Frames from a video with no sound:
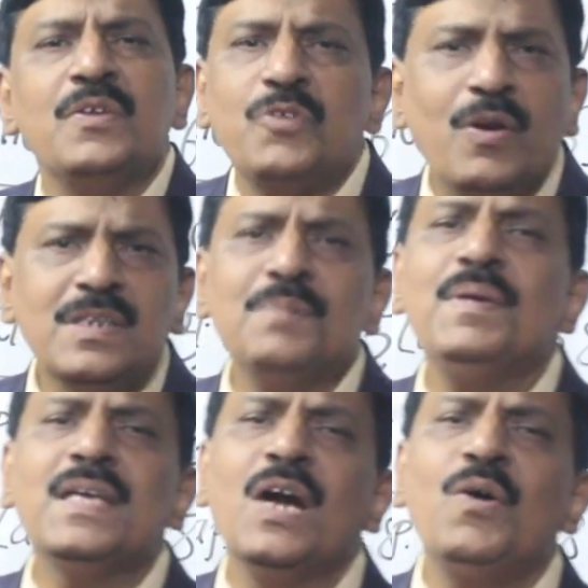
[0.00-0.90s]
शॉर्ट टर्म
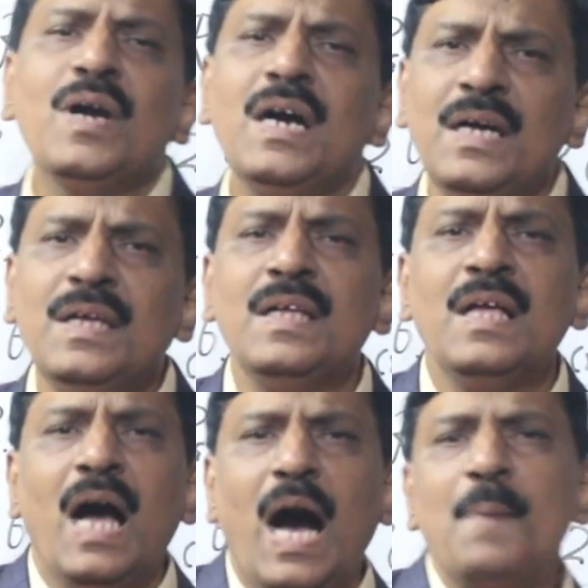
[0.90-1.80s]
में क्या होगा
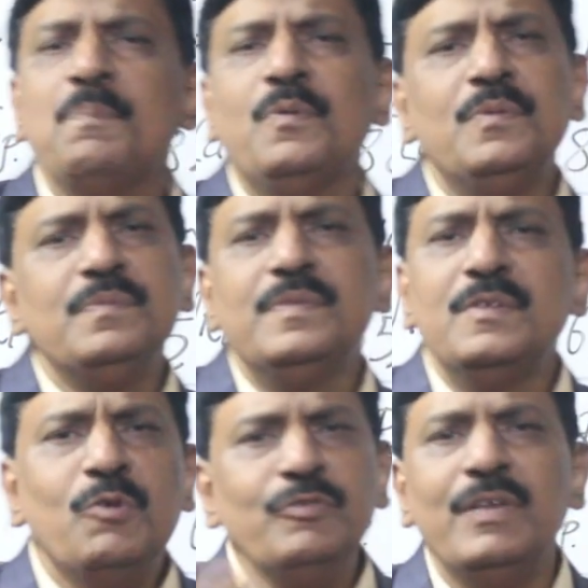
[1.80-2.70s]
आप
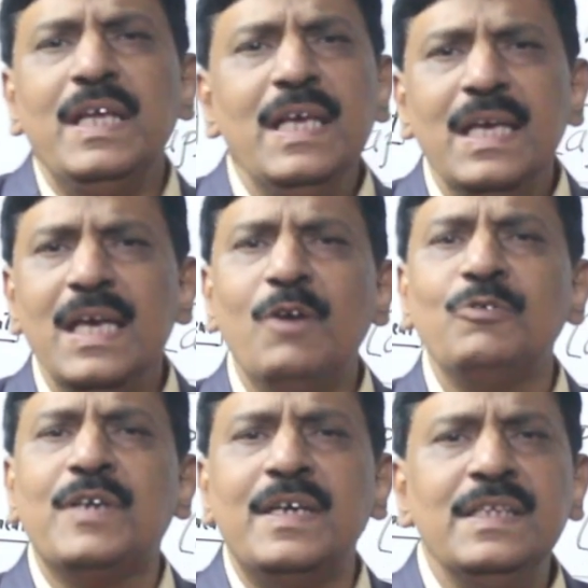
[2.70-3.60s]
कुछ लेंगे
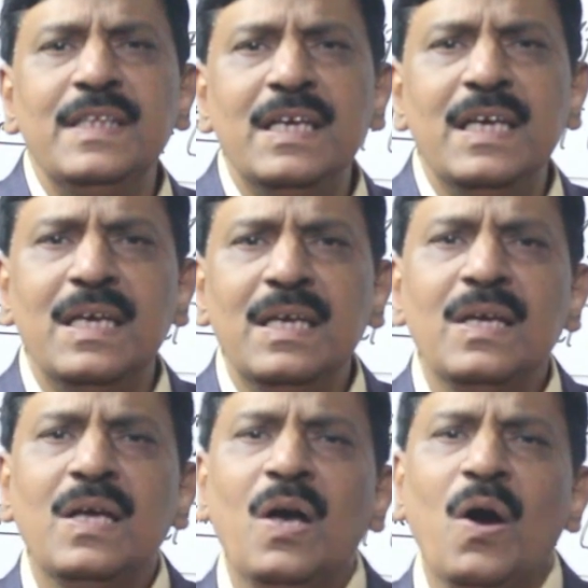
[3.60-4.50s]
कुछ खरीदेंगे
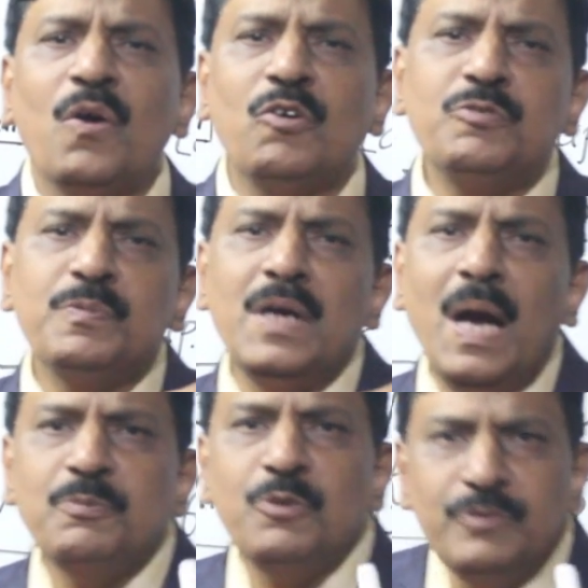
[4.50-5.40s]
कुछ
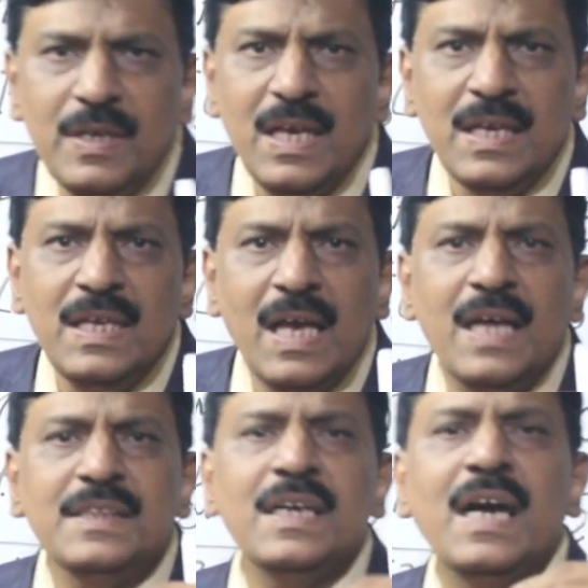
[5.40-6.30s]
आप सोचेंगे कि
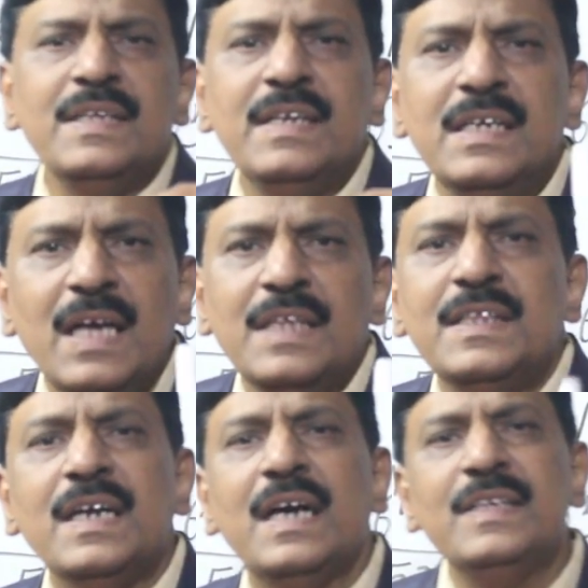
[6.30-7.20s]
यहाँ तक आ जाए यहाँ
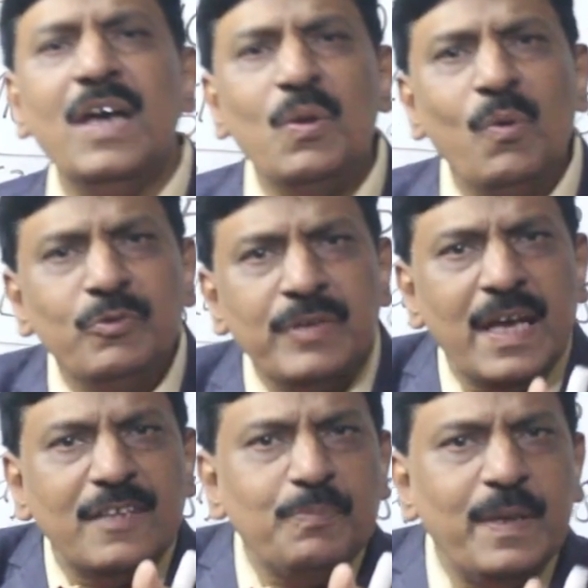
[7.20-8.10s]
तक आ जाए और वो उसके
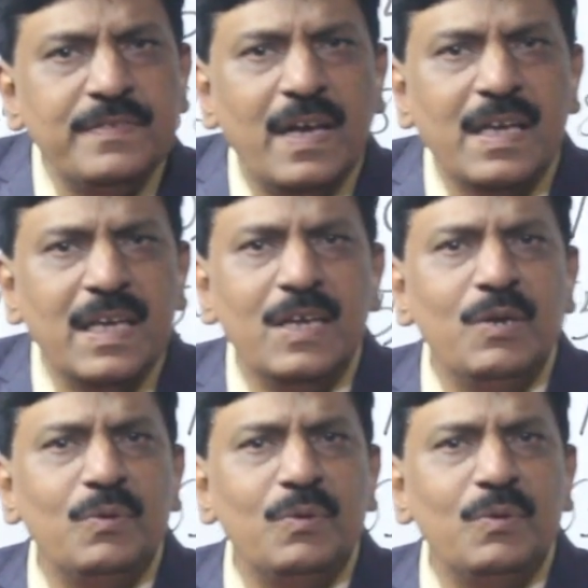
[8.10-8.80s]
आसपास जाके